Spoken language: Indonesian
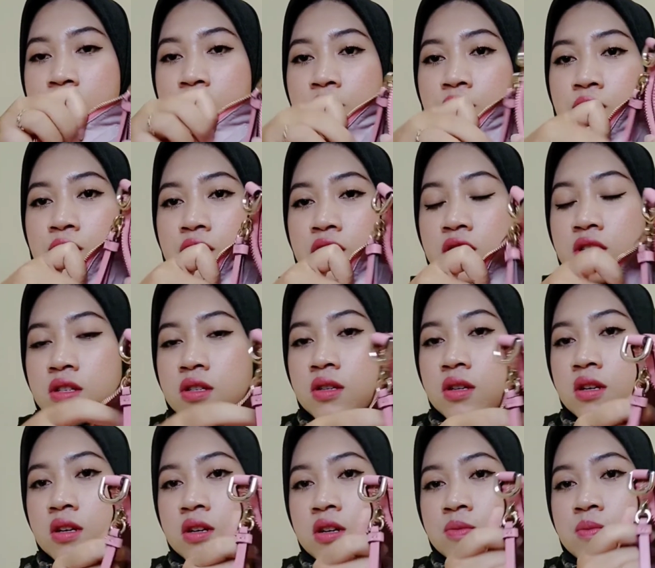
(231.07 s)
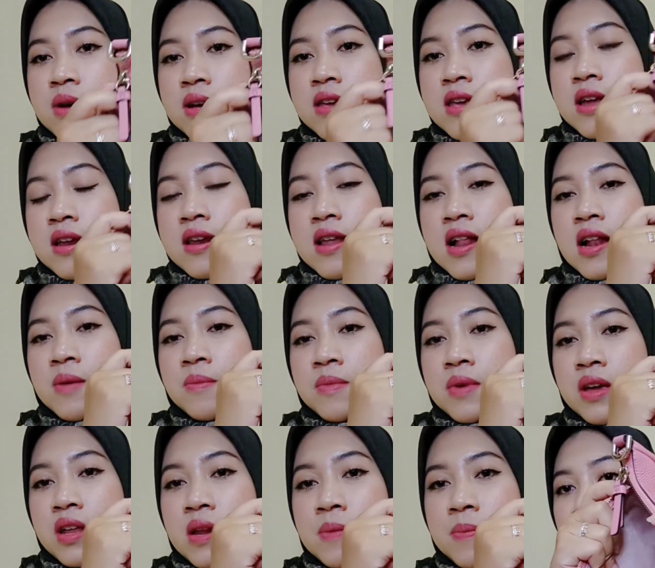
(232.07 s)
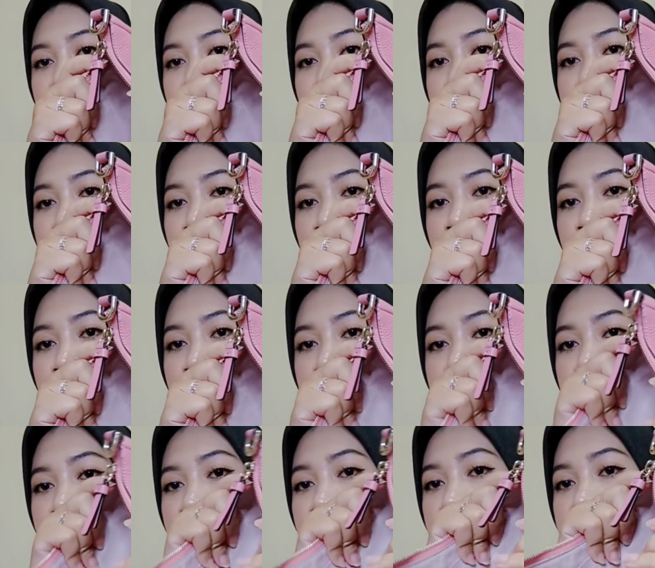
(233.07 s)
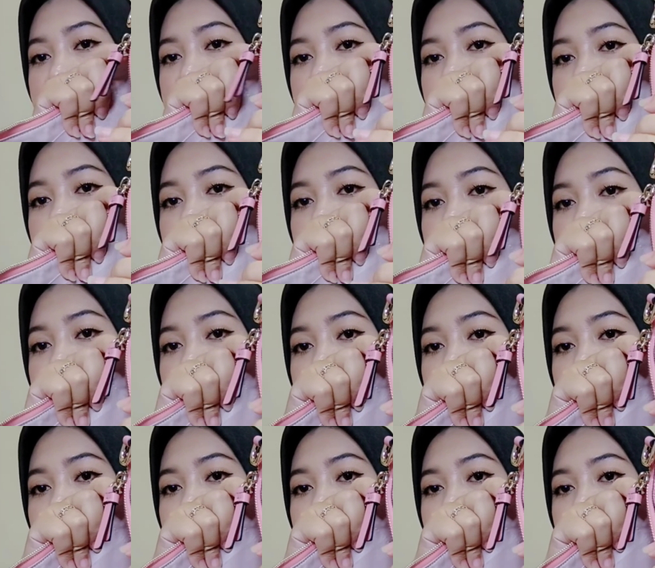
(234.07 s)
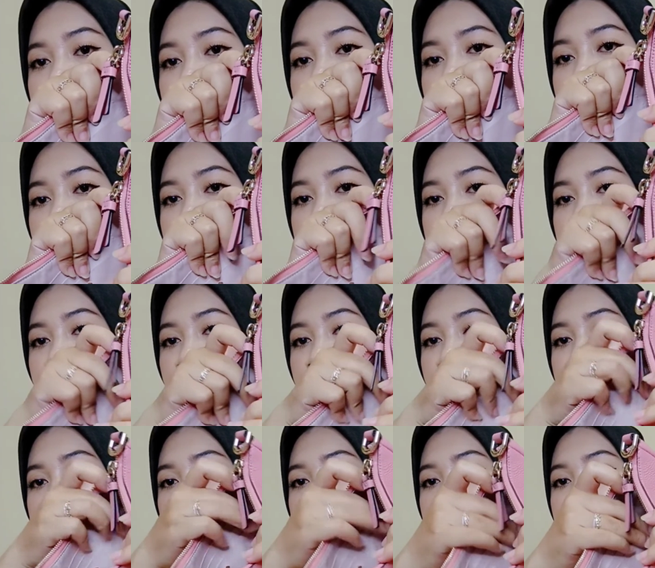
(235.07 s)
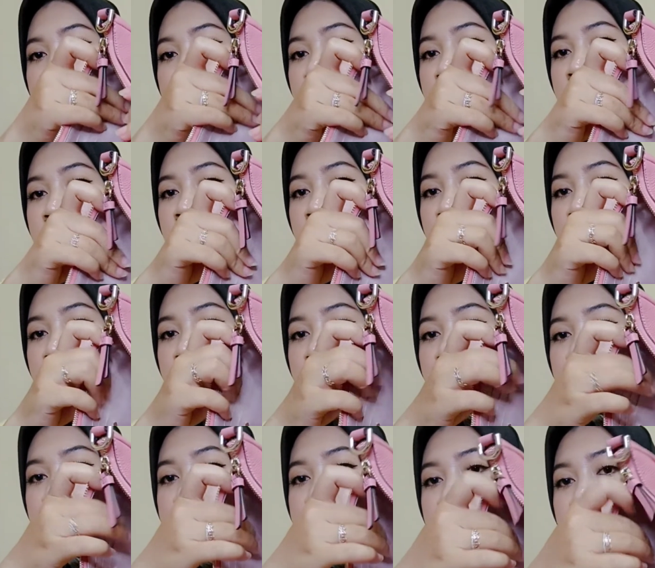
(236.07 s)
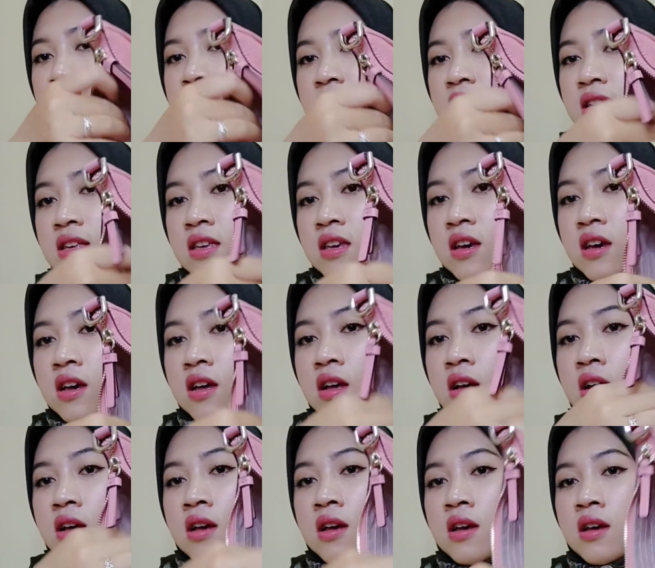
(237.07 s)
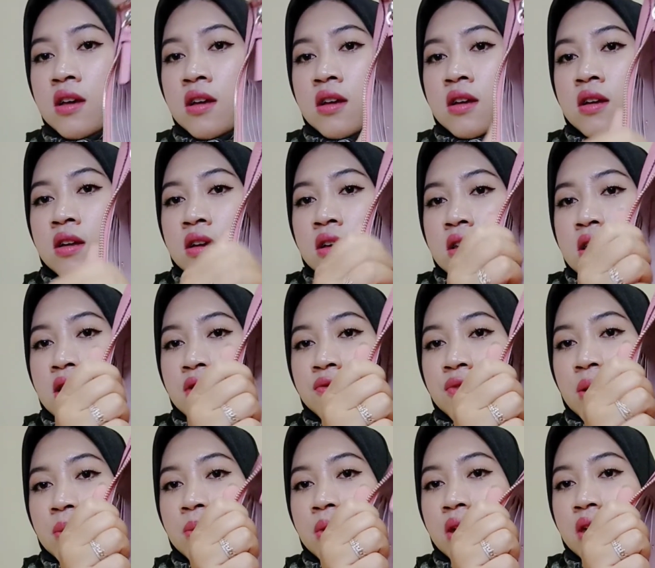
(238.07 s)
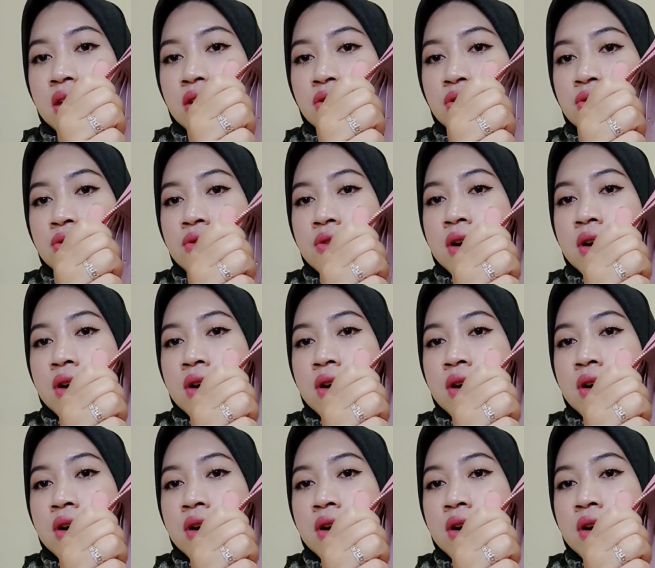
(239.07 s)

terus eh, bagian dalamnya ini fabric terus ada emboss catpadnya di bagian sininya dan fabricnya tuh